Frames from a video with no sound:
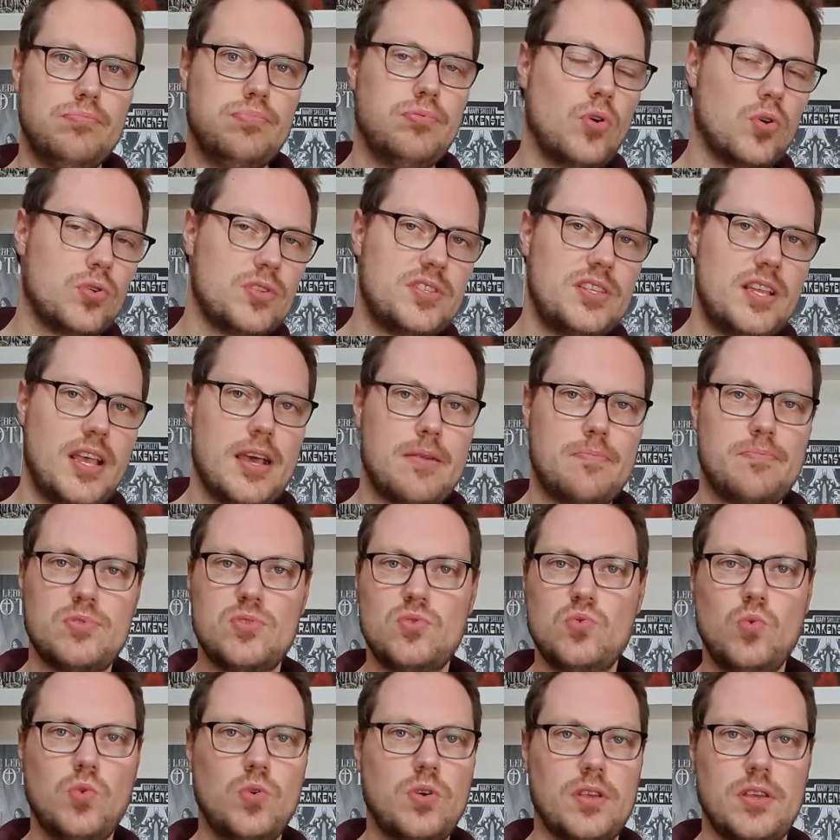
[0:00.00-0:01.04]

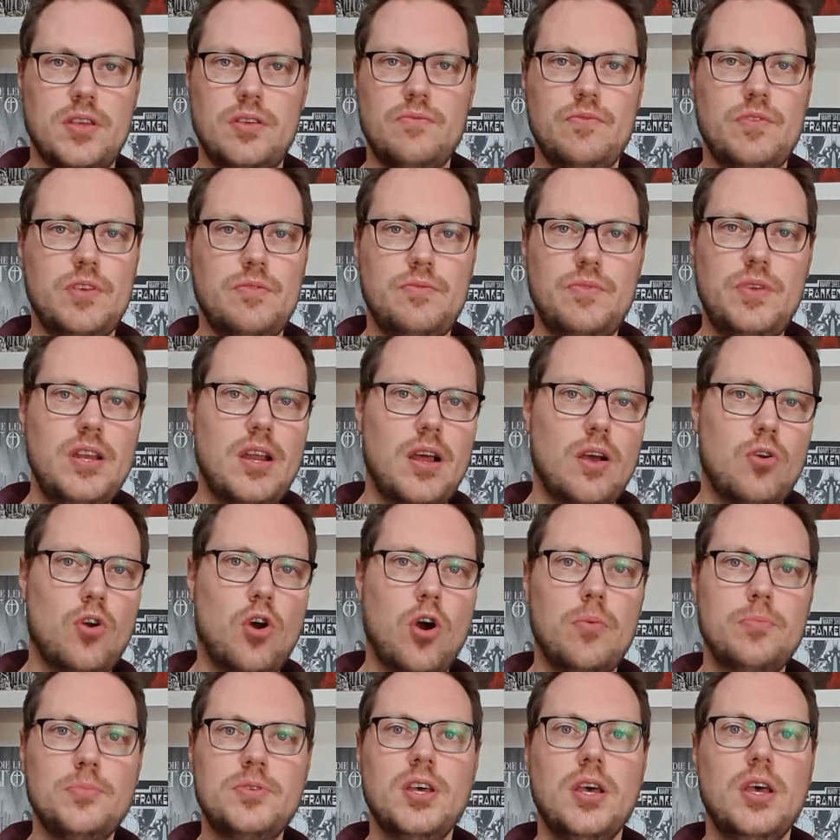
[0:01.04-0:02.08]
Konzertbesuch irgendwie
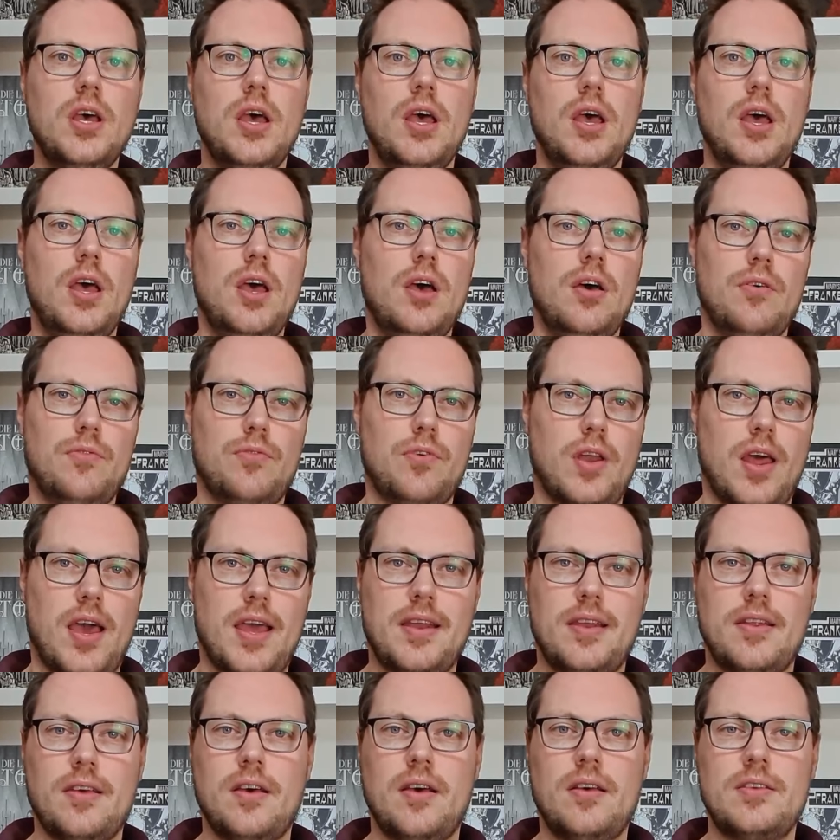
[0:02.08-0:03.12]
wiederkommt von
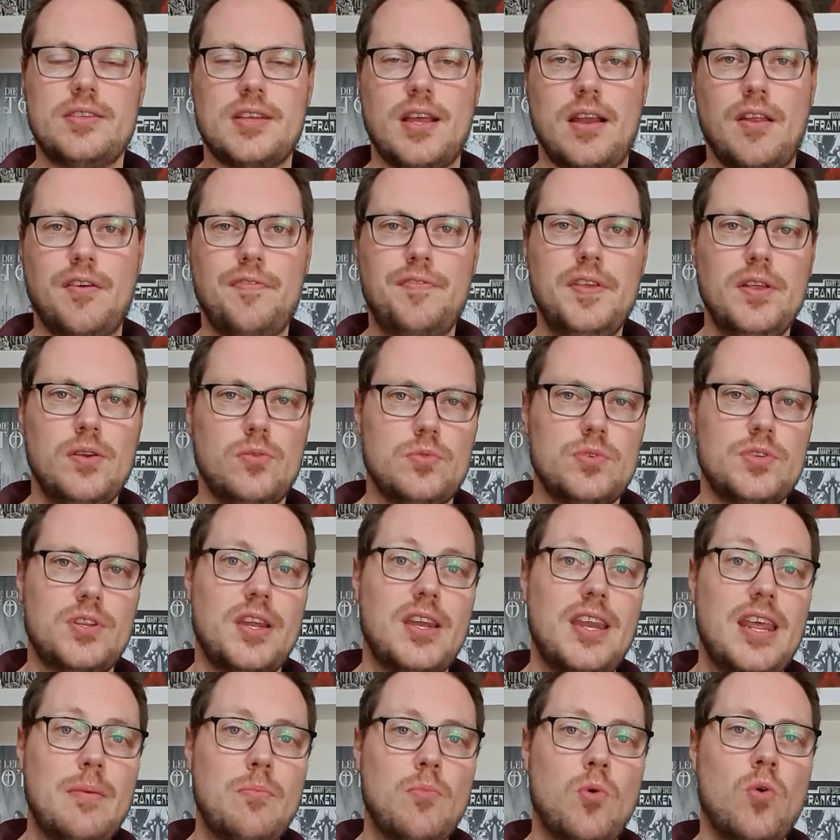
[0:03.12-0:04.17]
einer seiner vielen
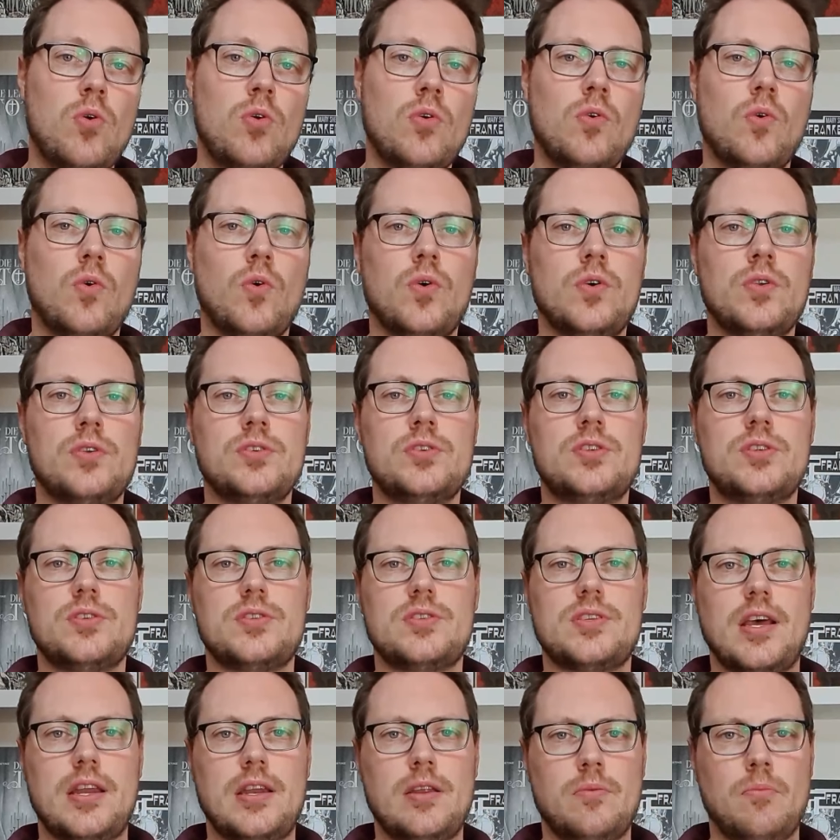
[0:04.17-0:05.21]
Unternehmungen und
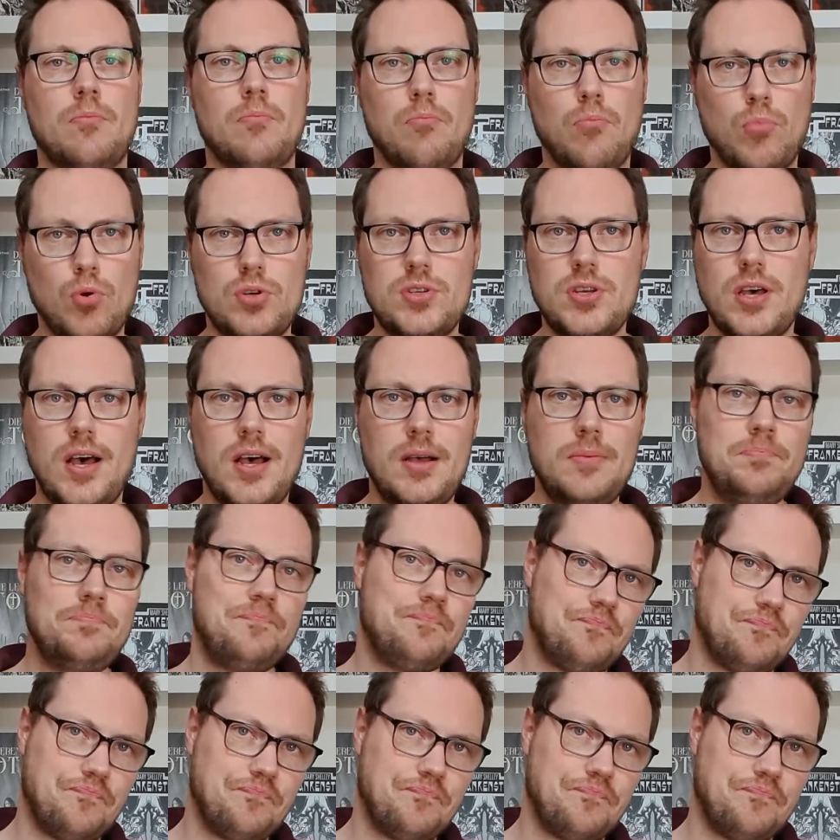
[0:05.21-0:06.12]
seine Mutter